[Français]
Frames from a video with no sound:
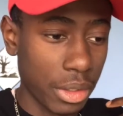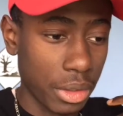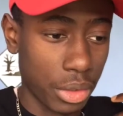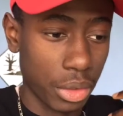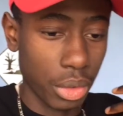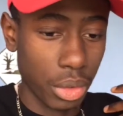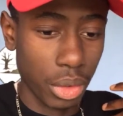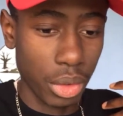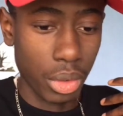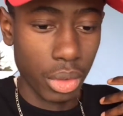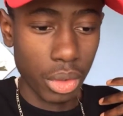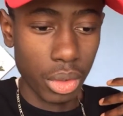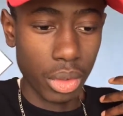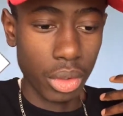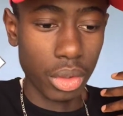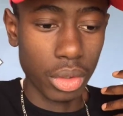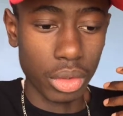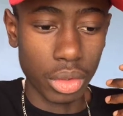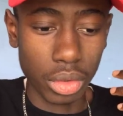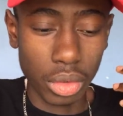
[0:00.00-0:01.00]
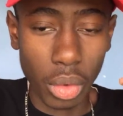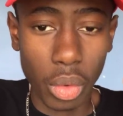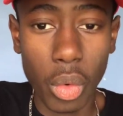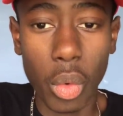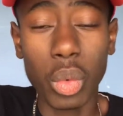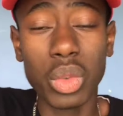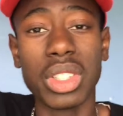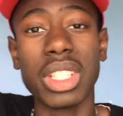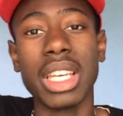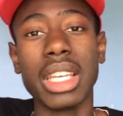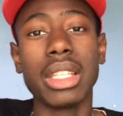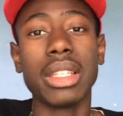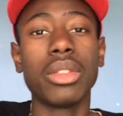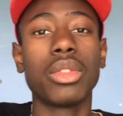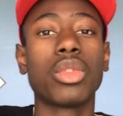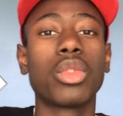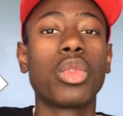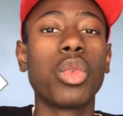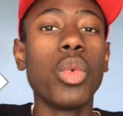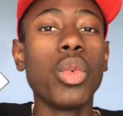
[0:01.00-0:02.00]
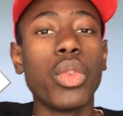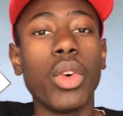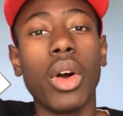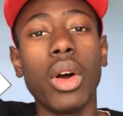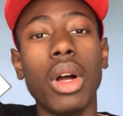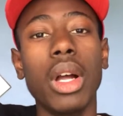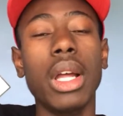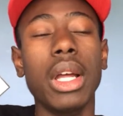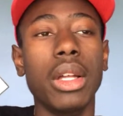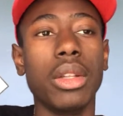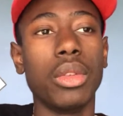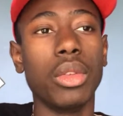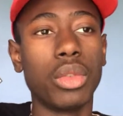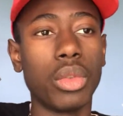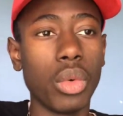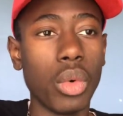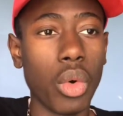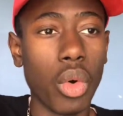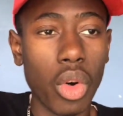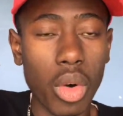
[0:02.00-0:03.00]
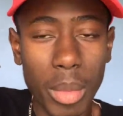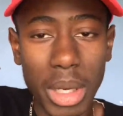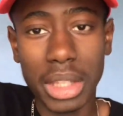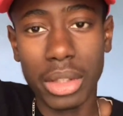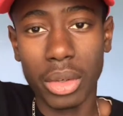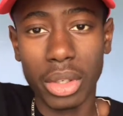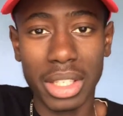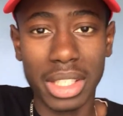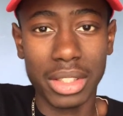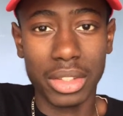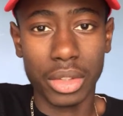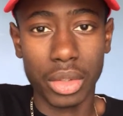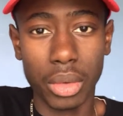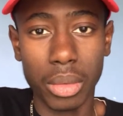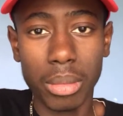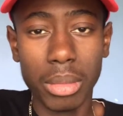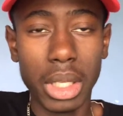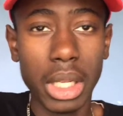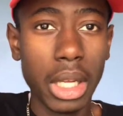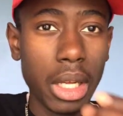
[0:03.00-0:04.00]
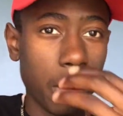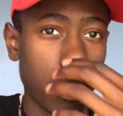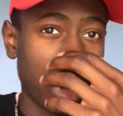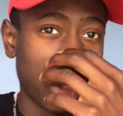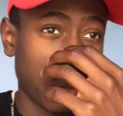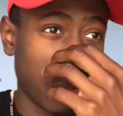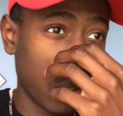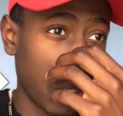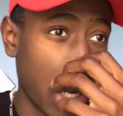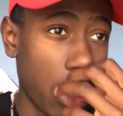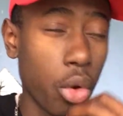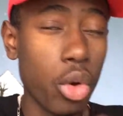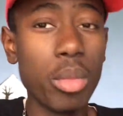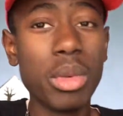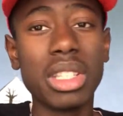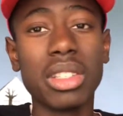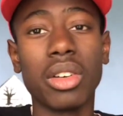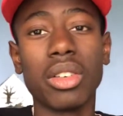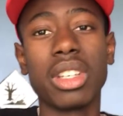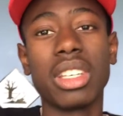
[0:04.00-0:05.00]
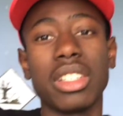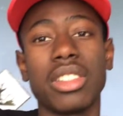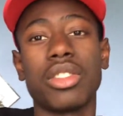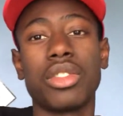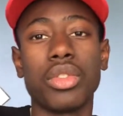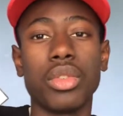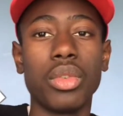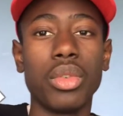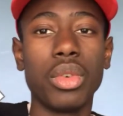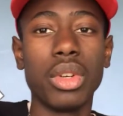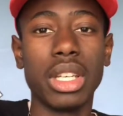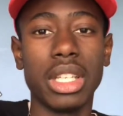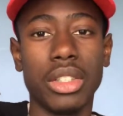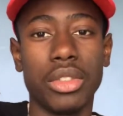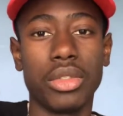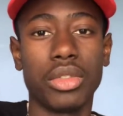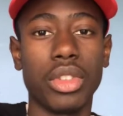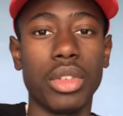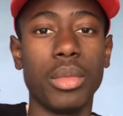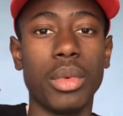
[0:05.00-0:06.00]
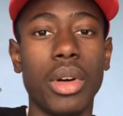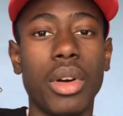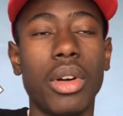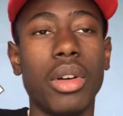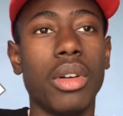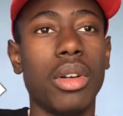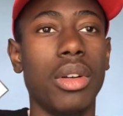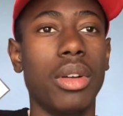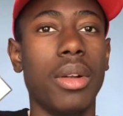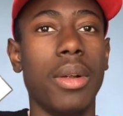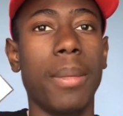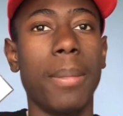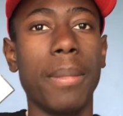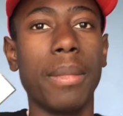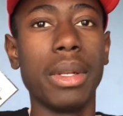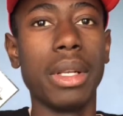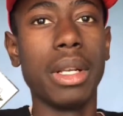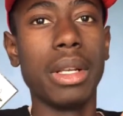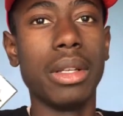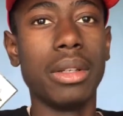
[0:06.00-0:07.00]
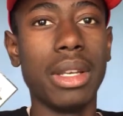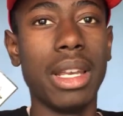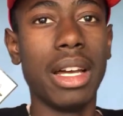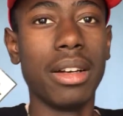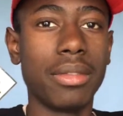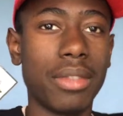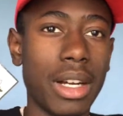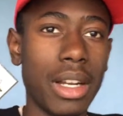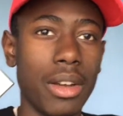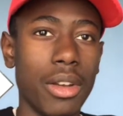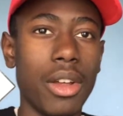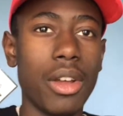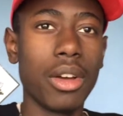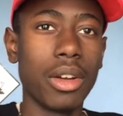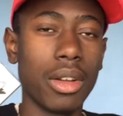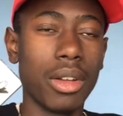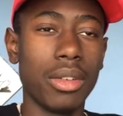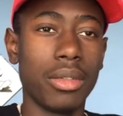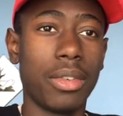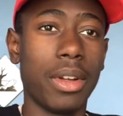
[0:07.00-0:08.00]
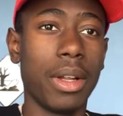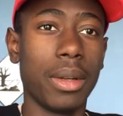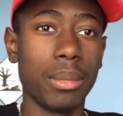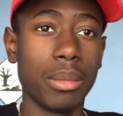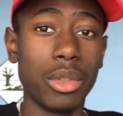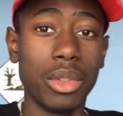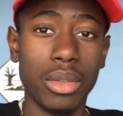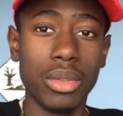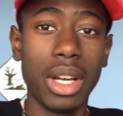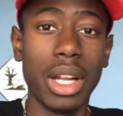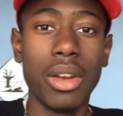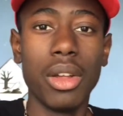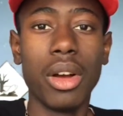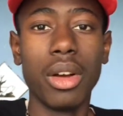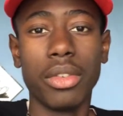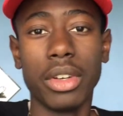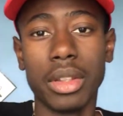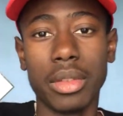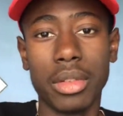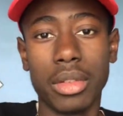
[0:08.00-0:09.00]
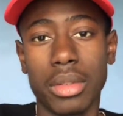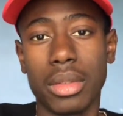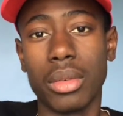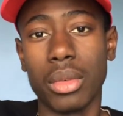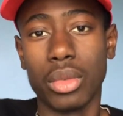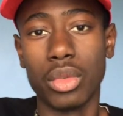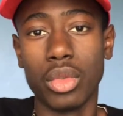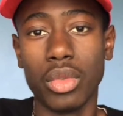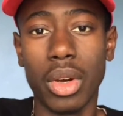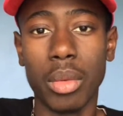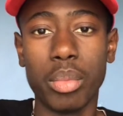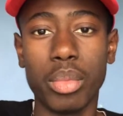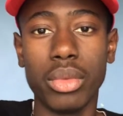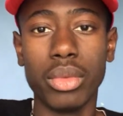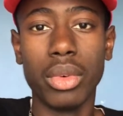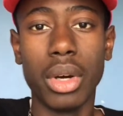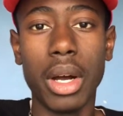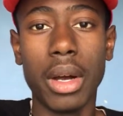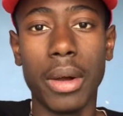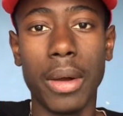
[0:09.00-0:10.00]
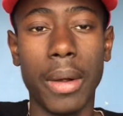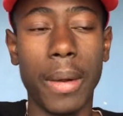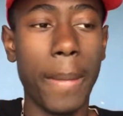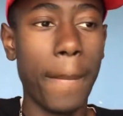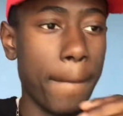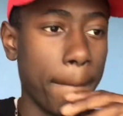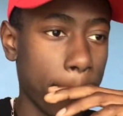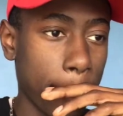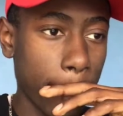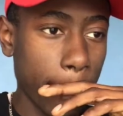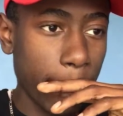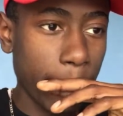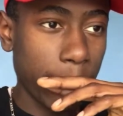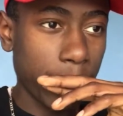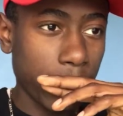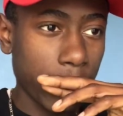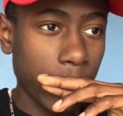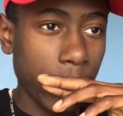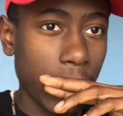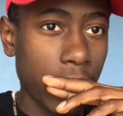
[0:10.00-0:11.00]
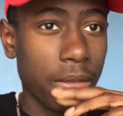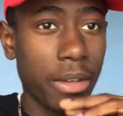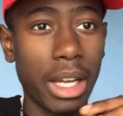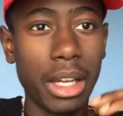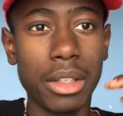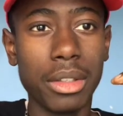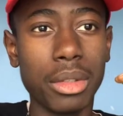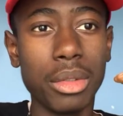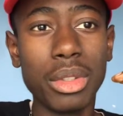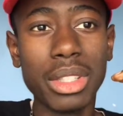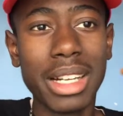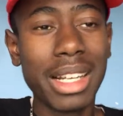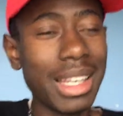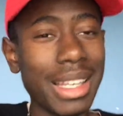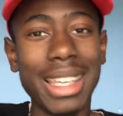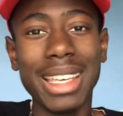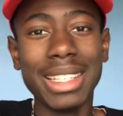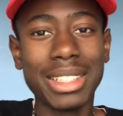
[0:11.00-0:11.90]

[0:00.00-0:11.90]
je, je te conseille souvent de te remettre en question parce que la remise en question est justement euh, la valeur, euh, enfin une valeur en fait que tu vas pouvoir, euh, enfin une clé